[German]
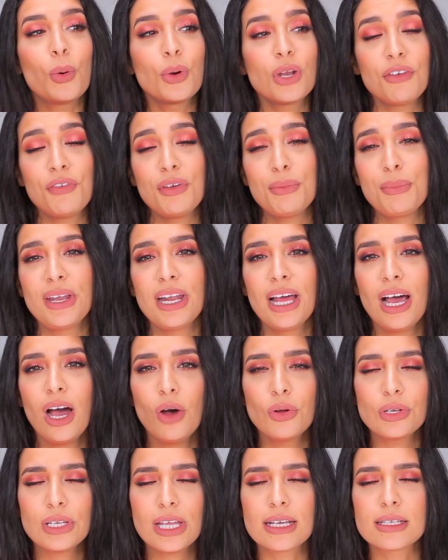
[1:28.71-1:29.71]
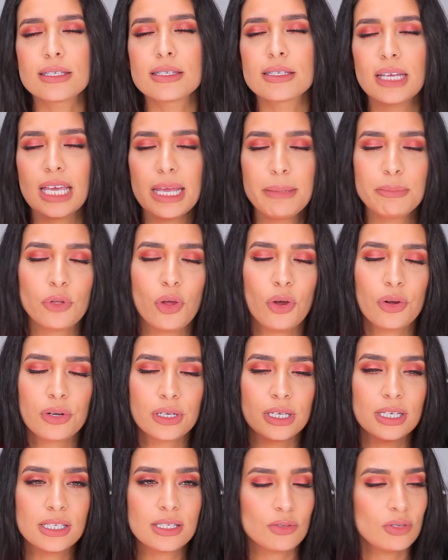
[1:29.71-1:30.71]
oder wenn meine Haut extrem trocken
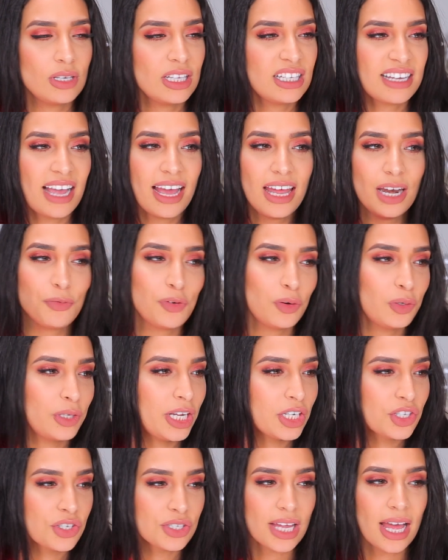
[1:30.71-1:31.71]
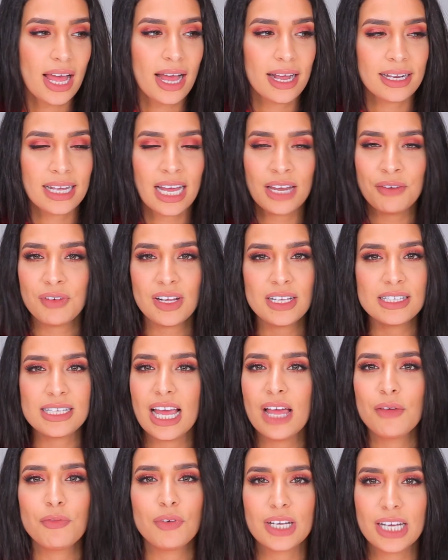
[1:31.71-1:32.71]
ist und ich keine Foundation tragen kann, weil sie
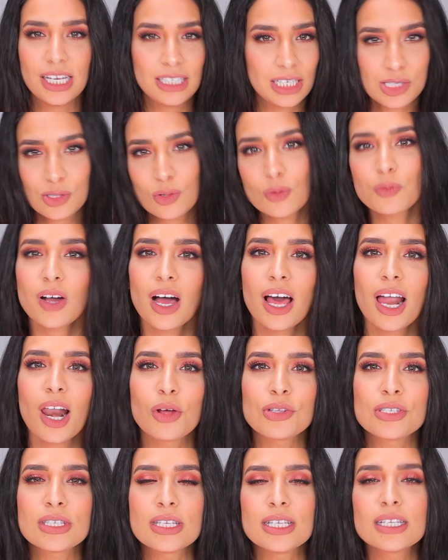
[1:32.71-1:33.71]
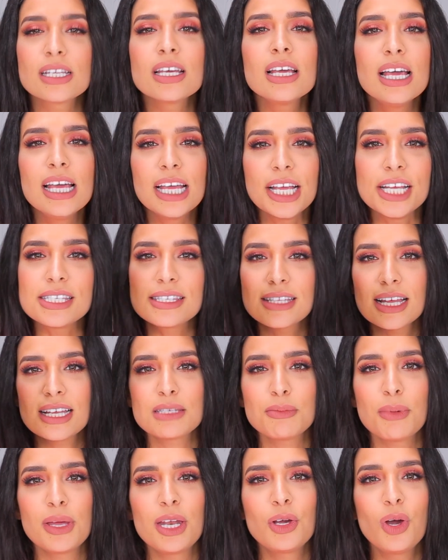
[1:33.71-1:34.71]
einfach katastrophal aussieht, ist
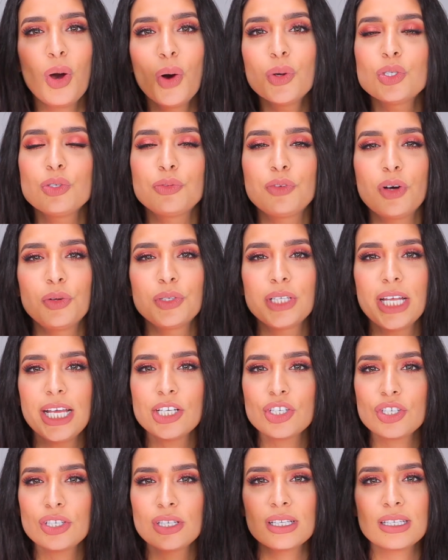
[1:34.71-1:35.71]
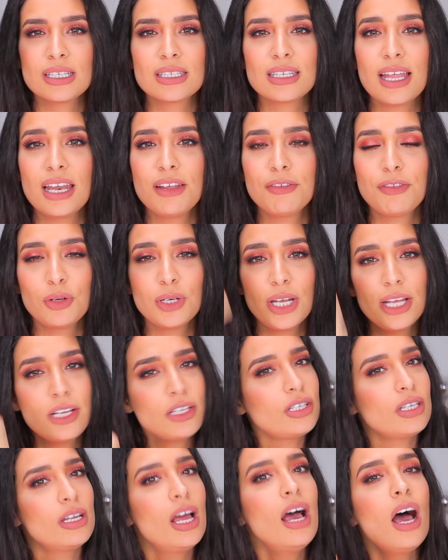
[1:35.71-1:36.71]
das meine Go-To-Foundation. Das ist eine
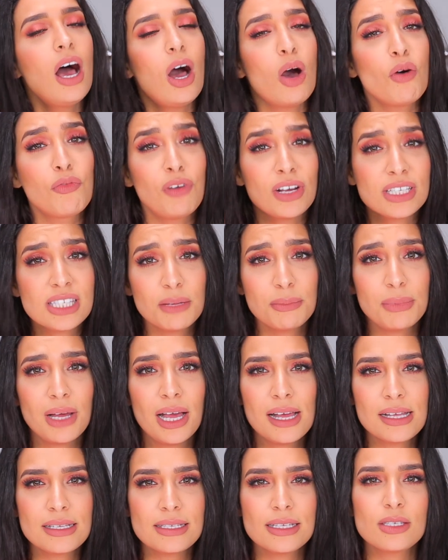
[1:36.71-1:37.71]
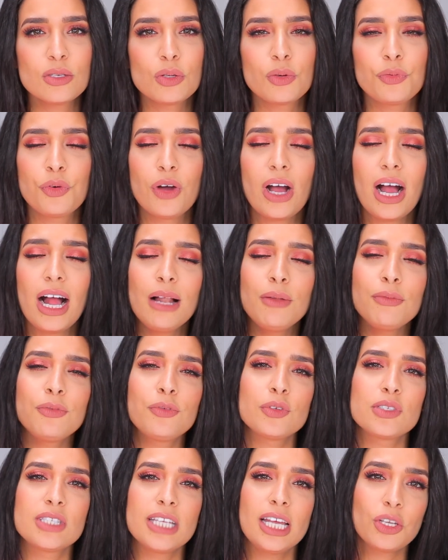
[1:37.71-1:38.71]
Foundation auf Wasserbasis und vor allem
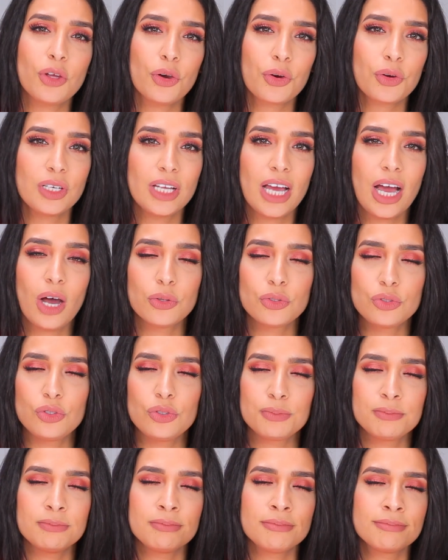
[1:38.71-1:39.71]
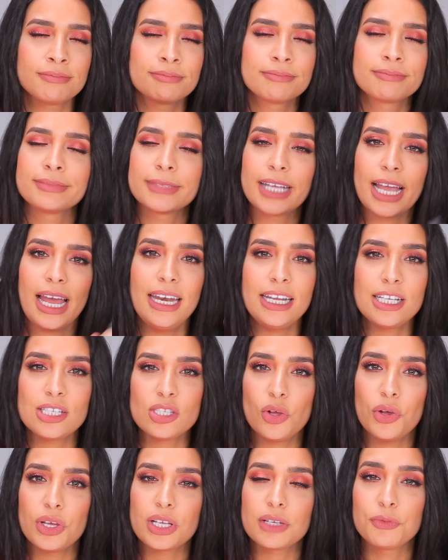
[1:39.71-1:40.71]
für sehr trockene Hauttypen kann ich
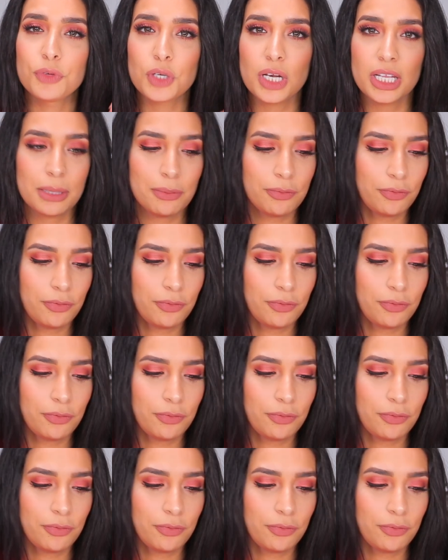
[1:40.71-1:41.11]
sie euch wirklich